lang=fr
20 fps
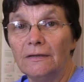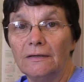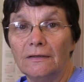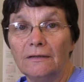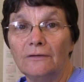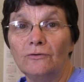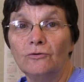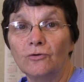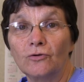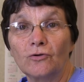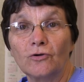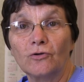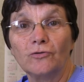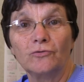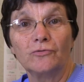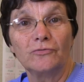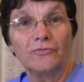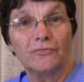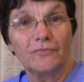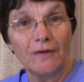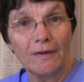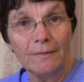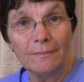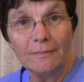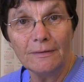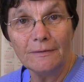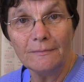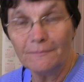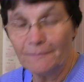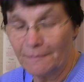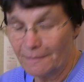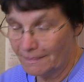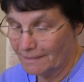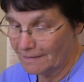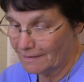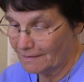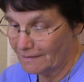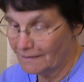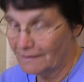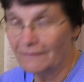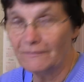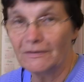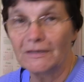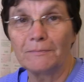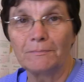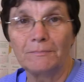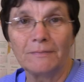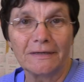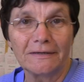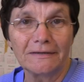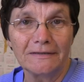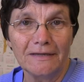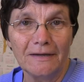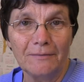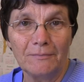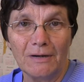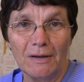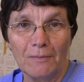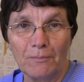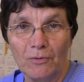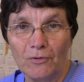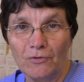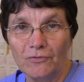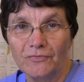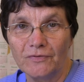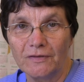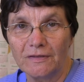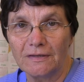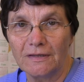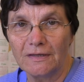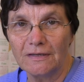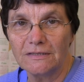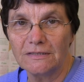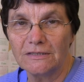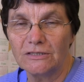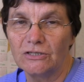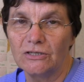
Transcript: Et le cœur de femme, avec Myriam la prophétesse,